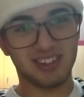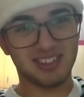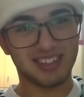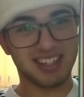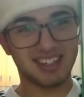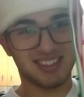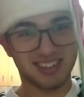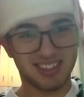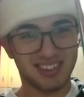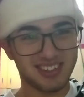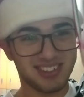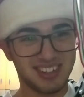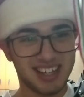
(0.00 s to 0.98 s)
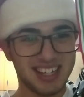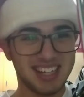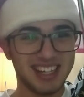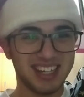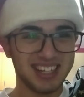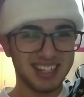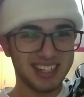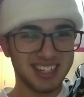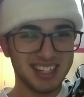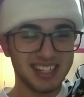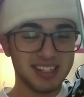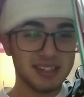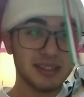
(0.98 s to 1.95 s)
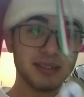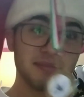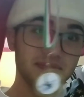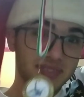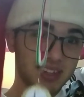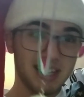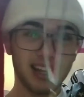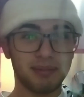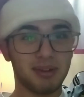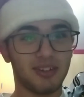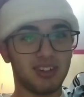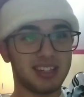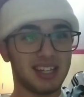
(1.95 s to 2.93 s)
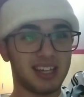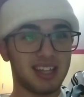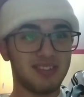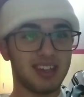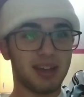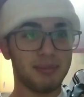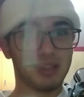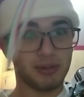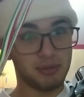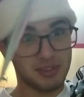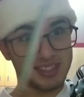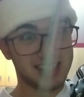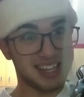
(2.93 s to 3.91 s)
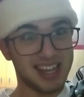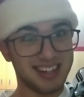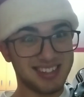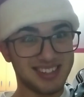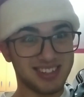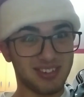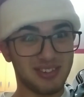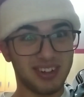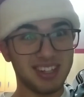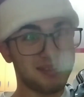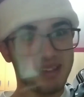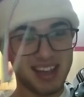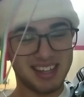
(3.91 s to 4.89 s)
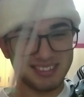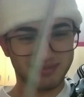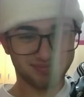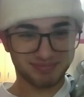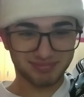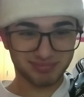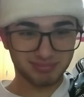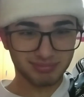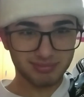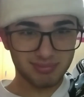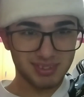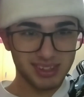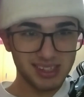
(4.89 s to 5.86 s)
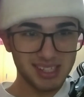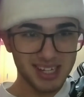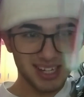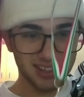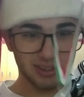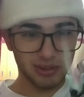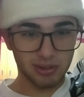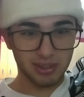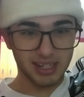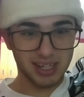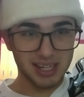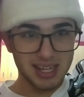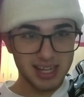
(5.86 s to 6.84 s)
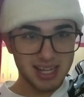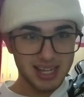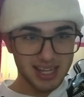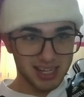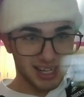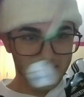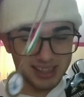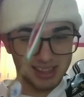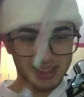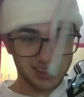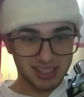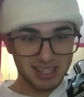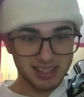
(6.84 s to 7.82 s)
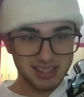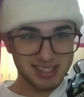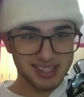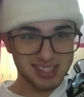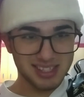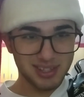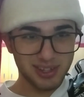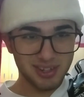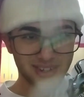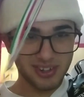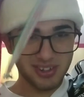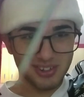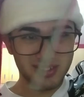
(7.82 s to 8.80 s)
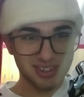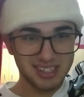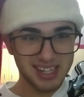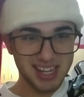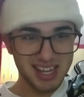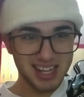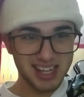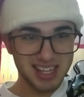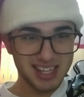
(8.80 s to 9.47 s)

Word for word: scherzoso, eh? È la prima volta che vi capita uno scherzo qua da me. Allora, attenzione.